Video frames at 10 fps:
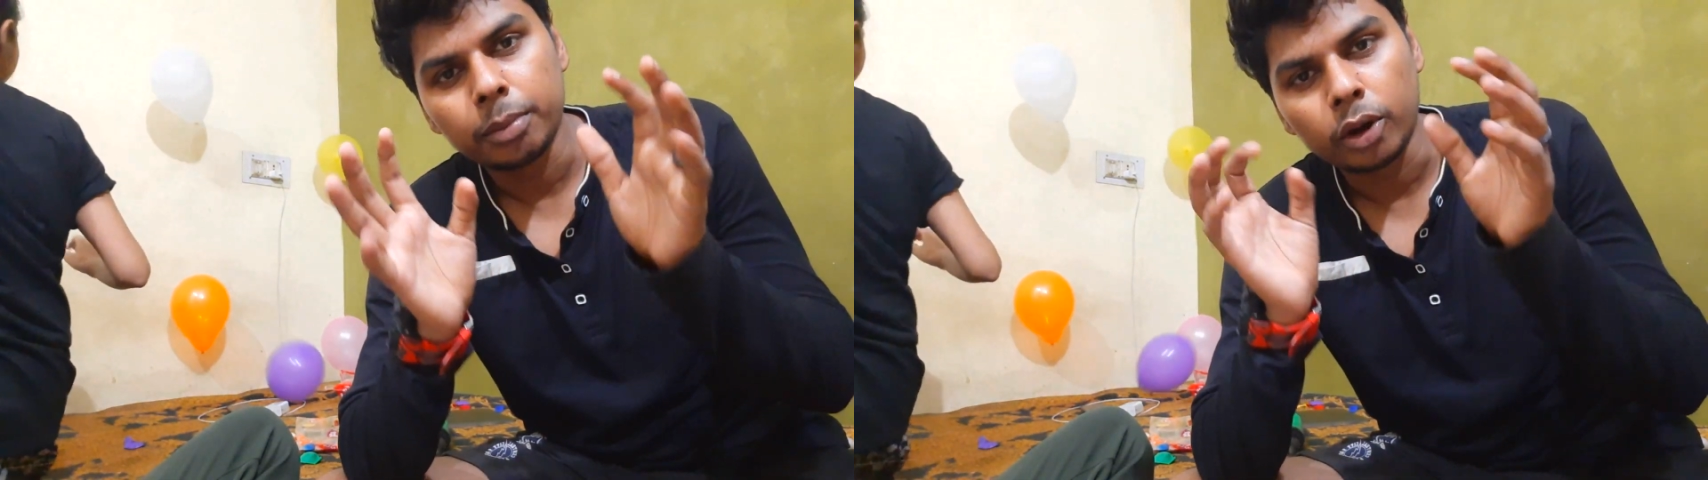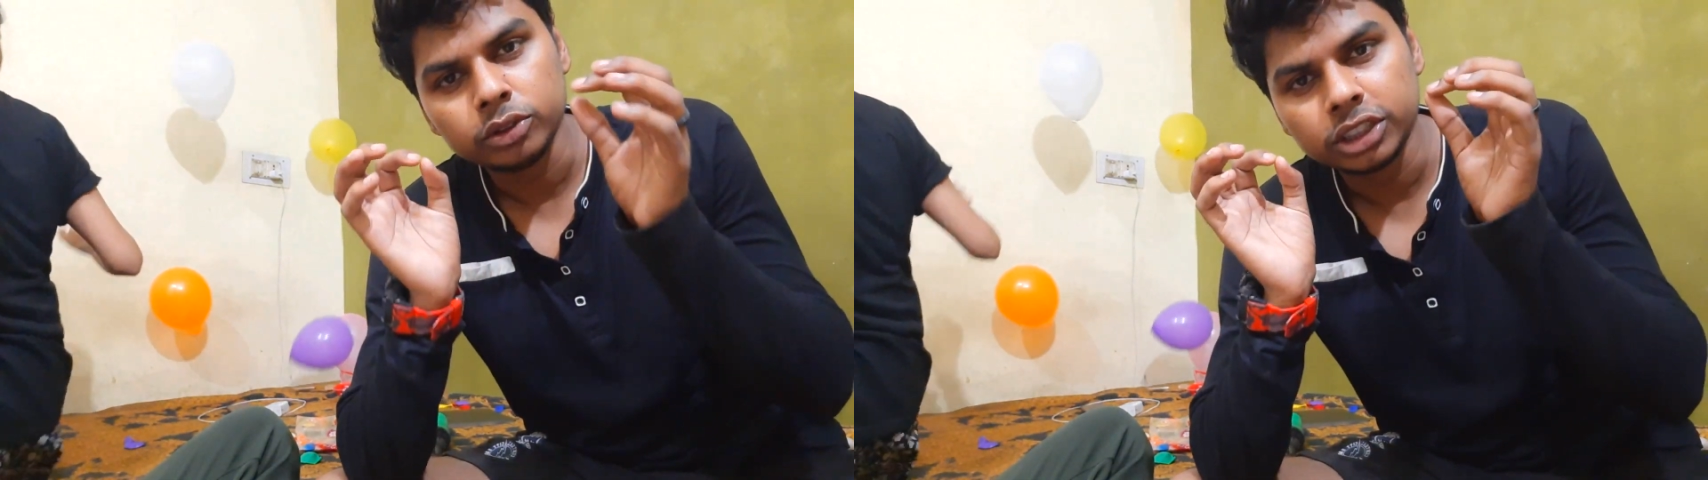
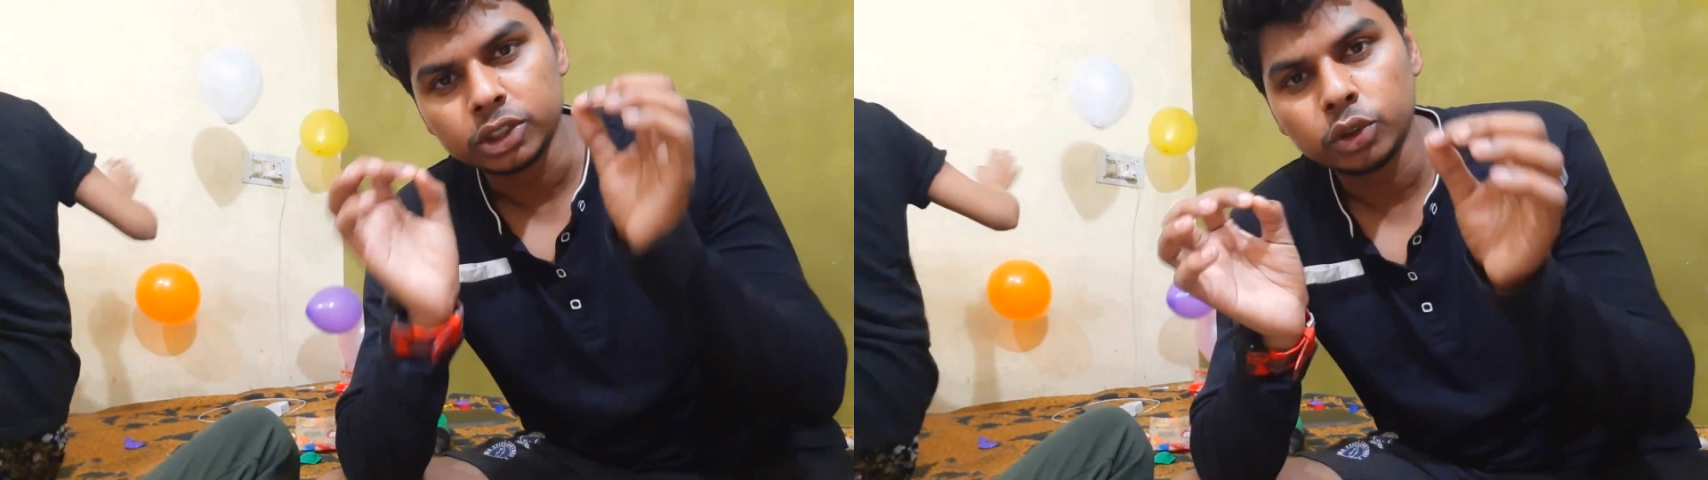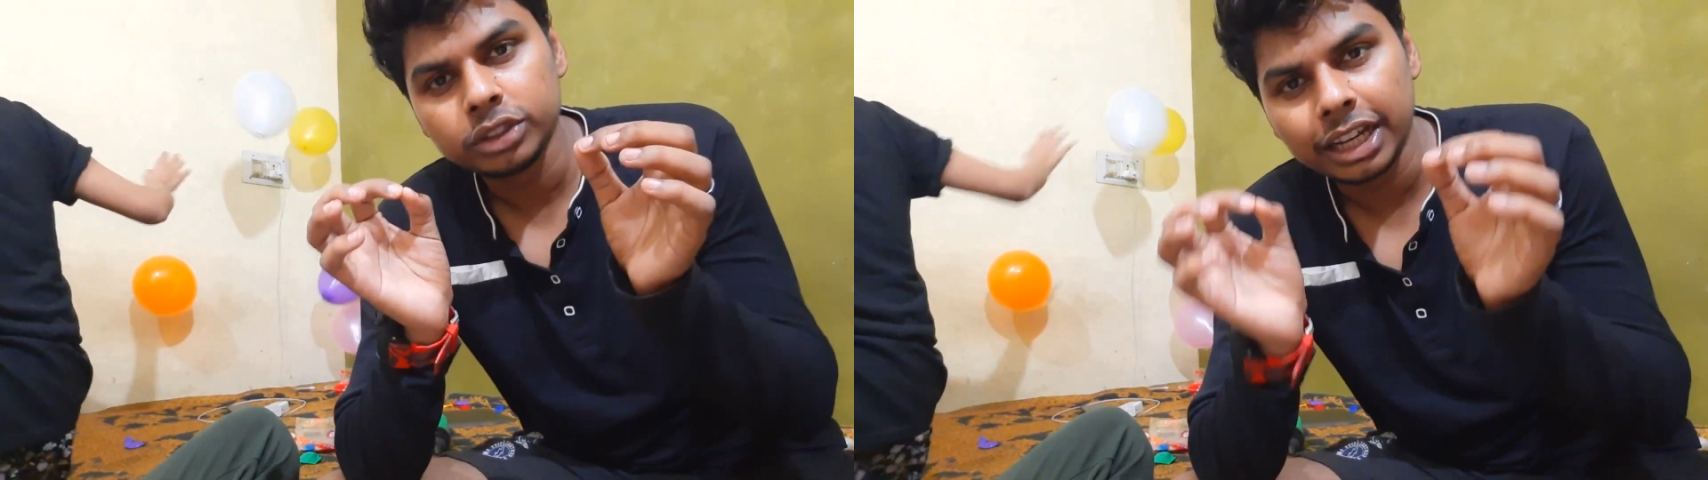बहुत
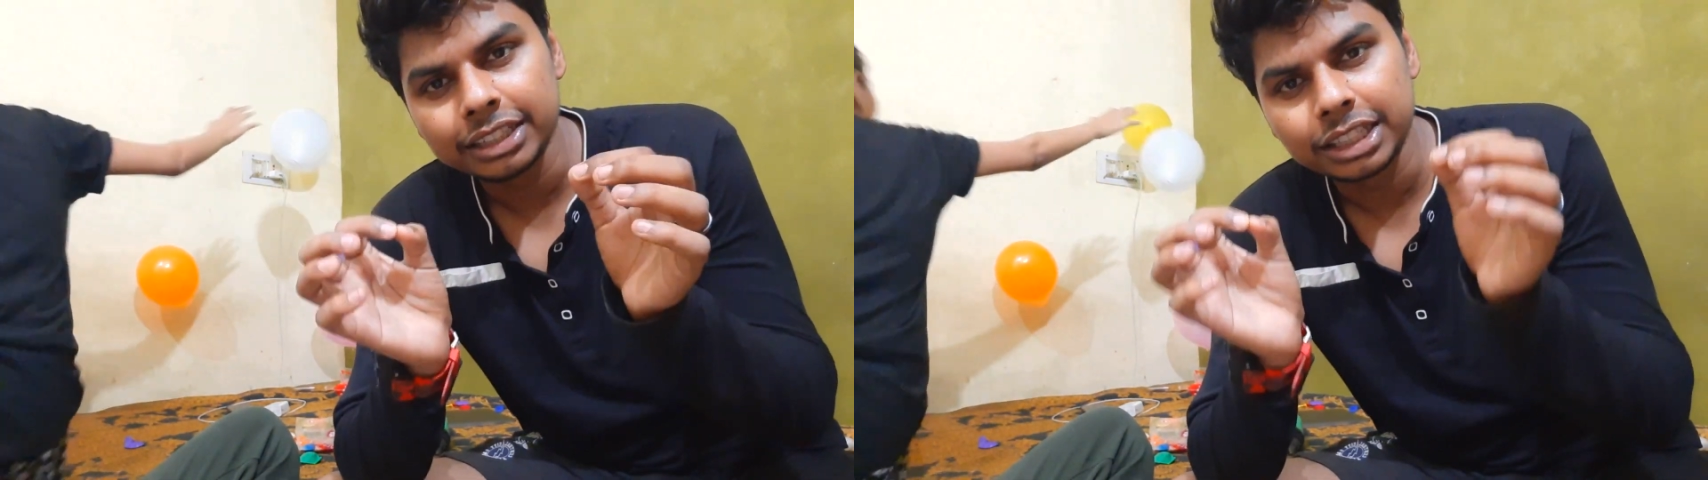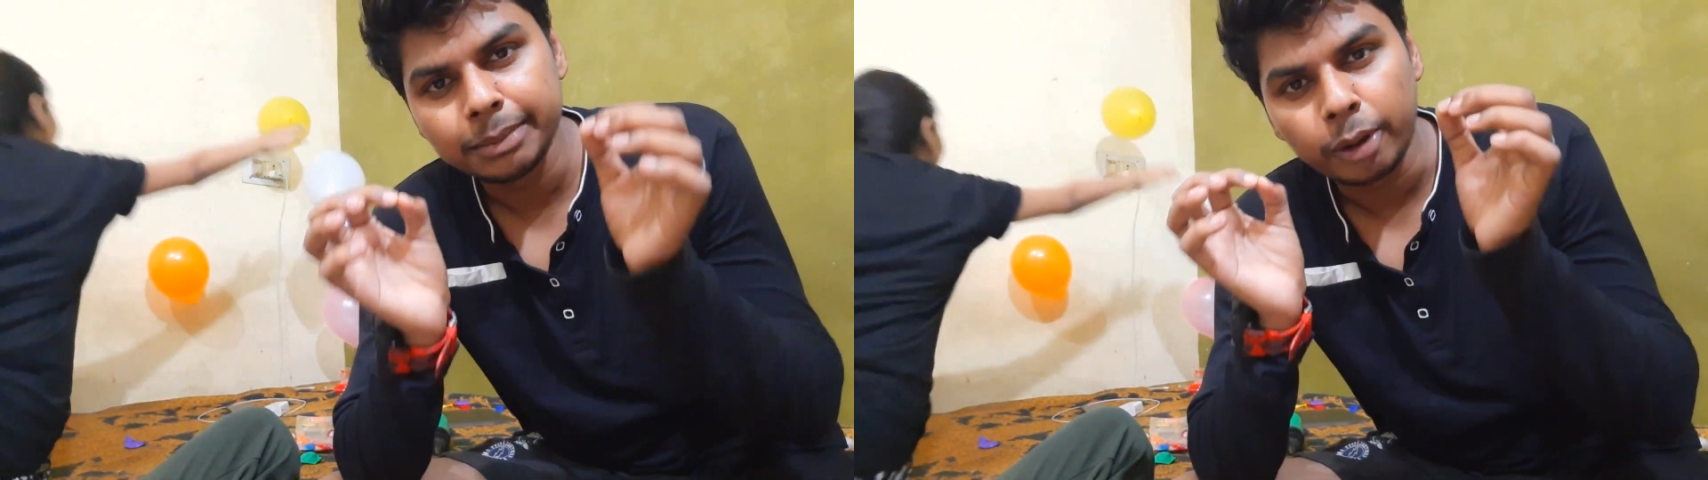
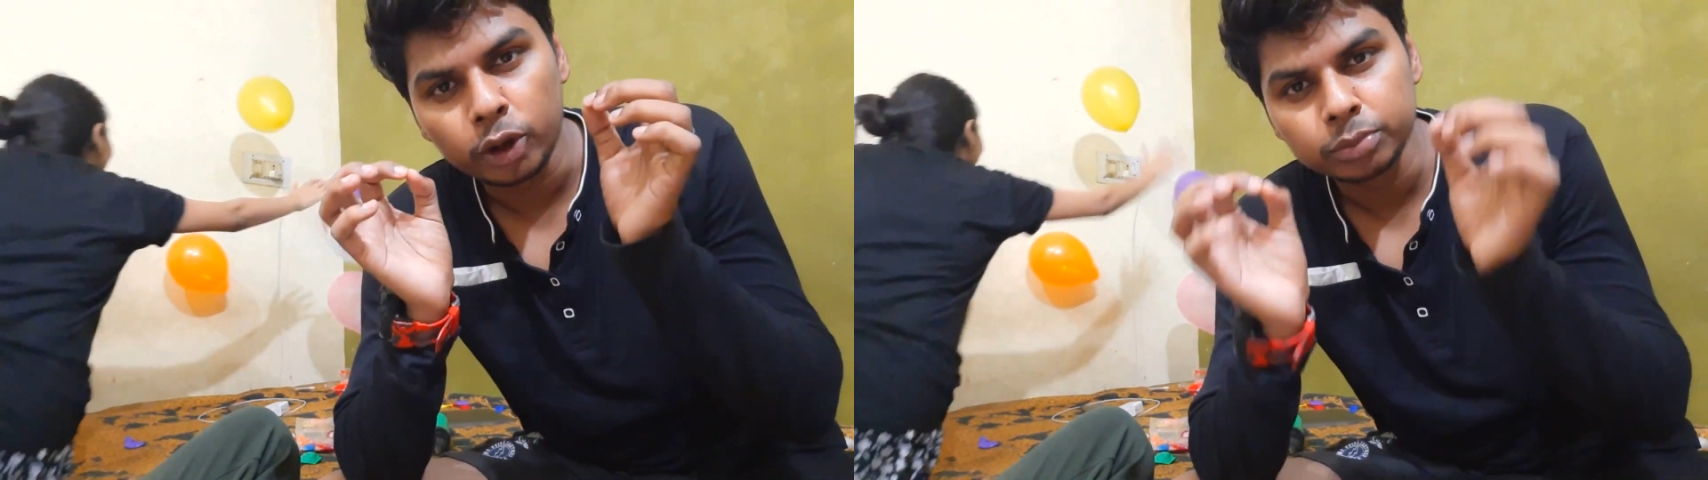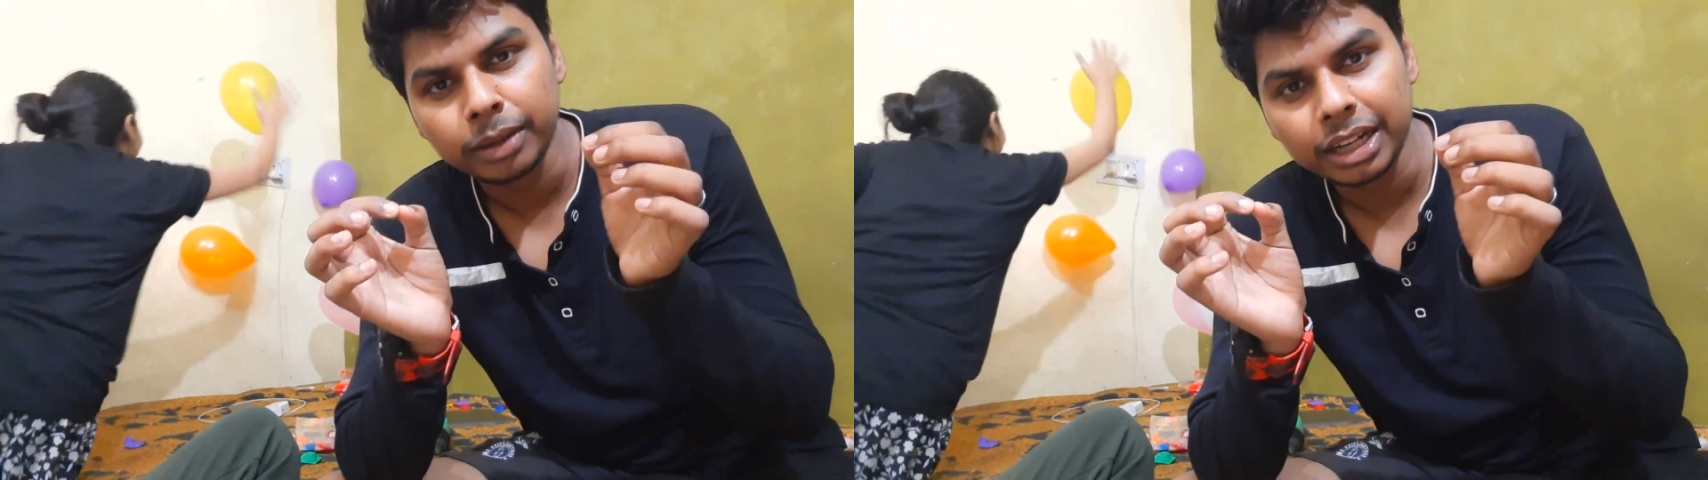जद्दोजहद की
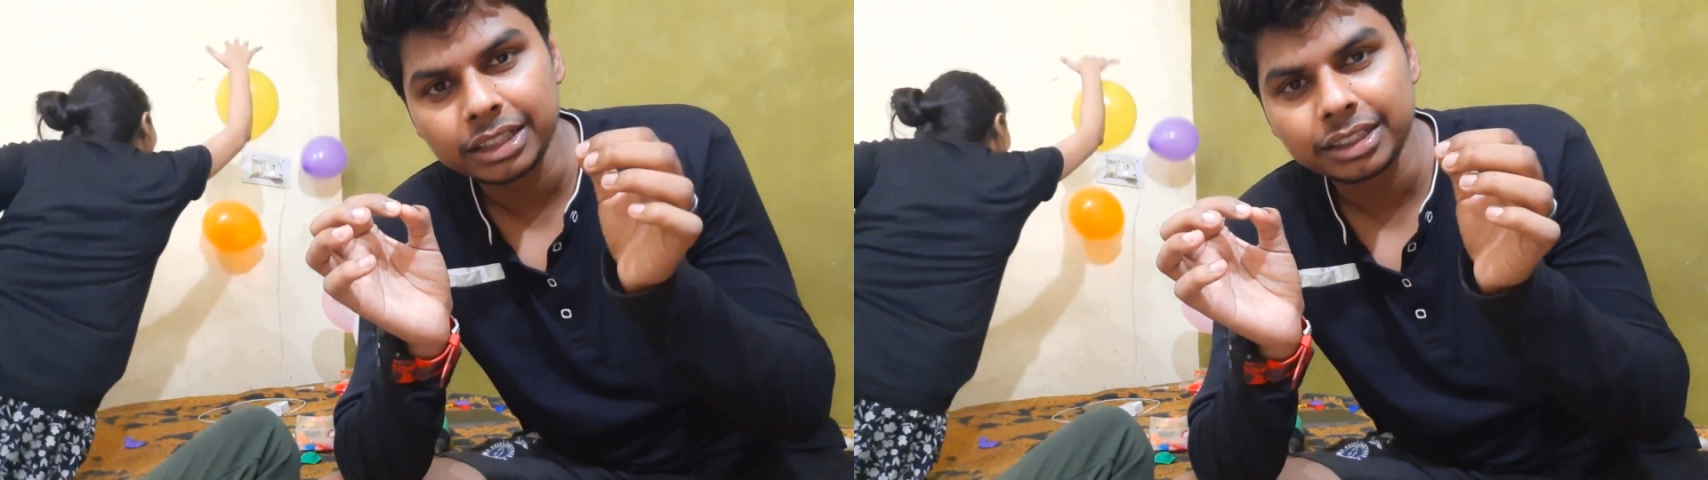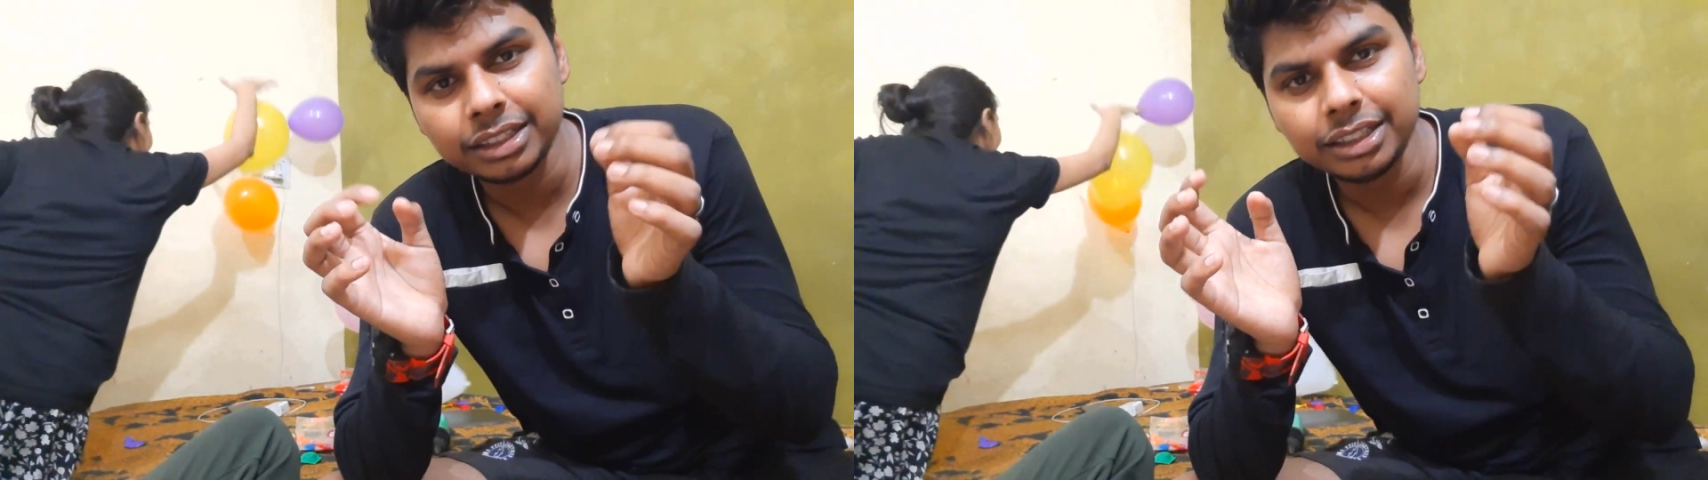बहुत
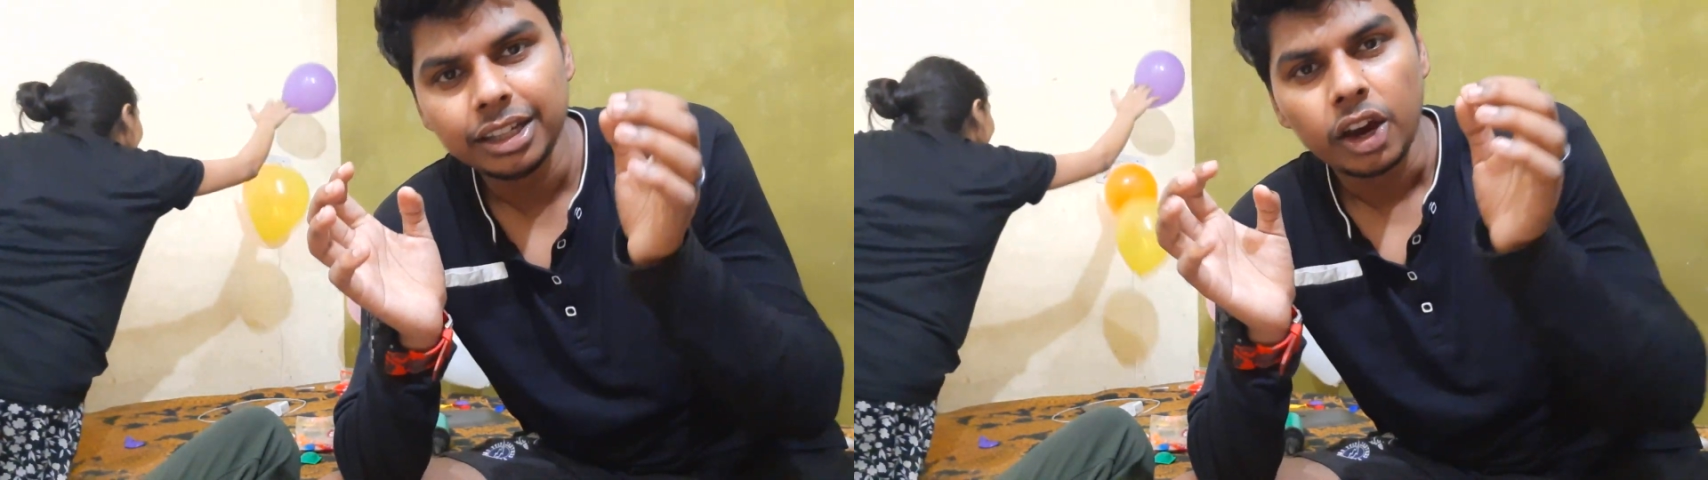मेहनत की